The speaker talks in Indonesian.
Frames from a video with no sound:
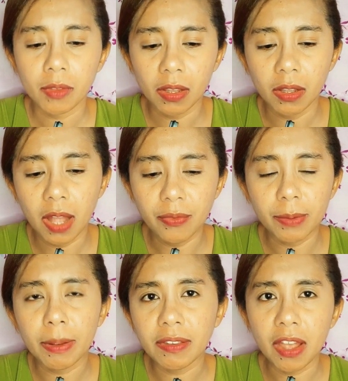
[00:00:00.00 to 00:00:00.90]
Eh,
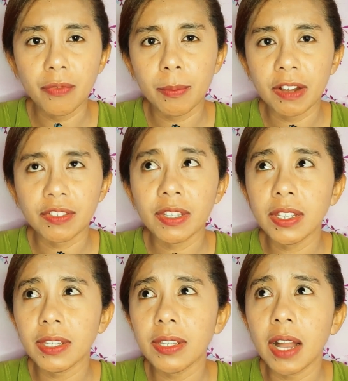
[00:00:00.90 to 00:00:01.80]

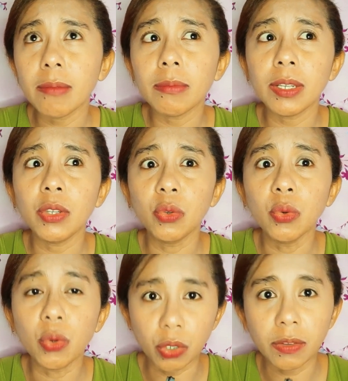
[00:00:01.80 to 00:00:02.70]
afirmasi-afirmasi yang
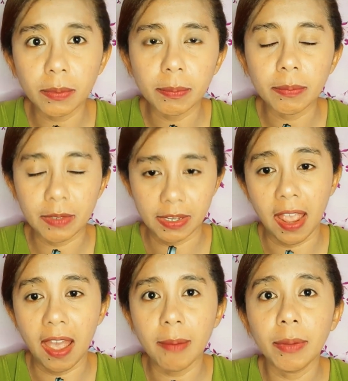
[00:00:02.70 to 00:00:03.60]

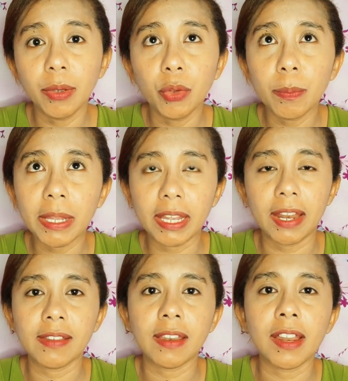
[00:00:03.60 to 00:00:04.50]
menurutnya menurut
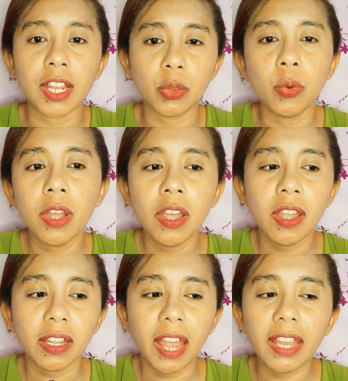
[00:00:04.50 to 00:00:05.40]
pikiran sadar itu
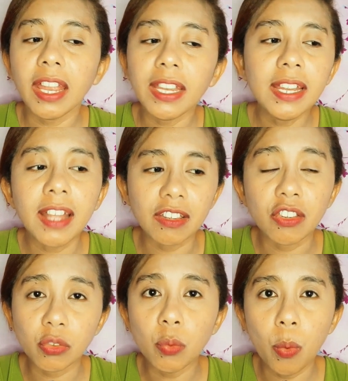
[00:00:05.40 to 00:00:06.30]
kayaknya ini nggak
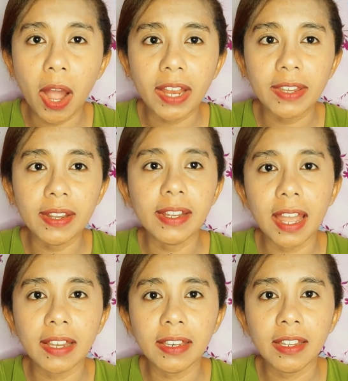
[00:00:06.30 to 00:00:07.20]
sesuai
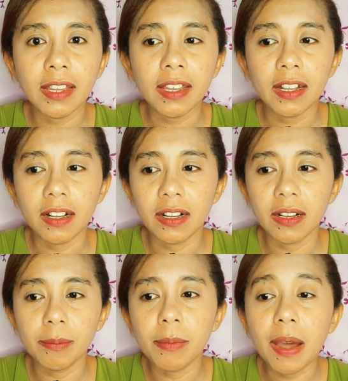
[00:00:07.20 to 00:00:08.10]
dengan
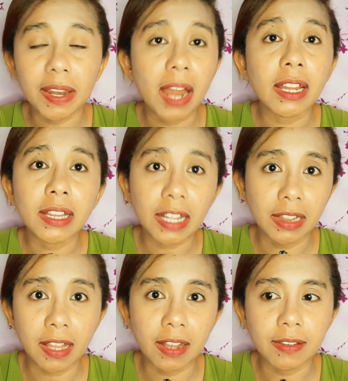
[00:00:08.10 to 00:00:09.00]
um, realita
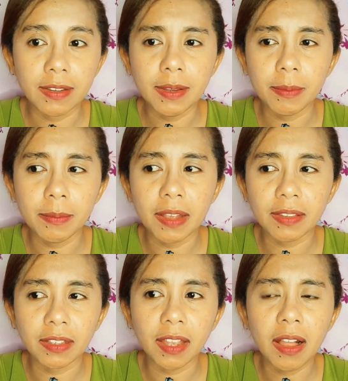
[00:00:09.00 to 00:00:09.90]
kita jadi
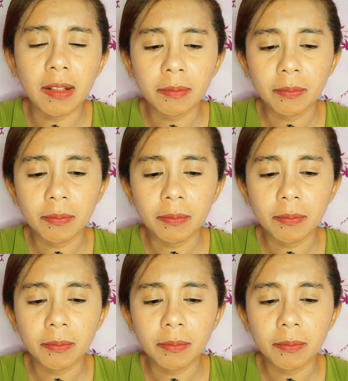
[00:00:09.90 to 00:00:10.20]
biasanya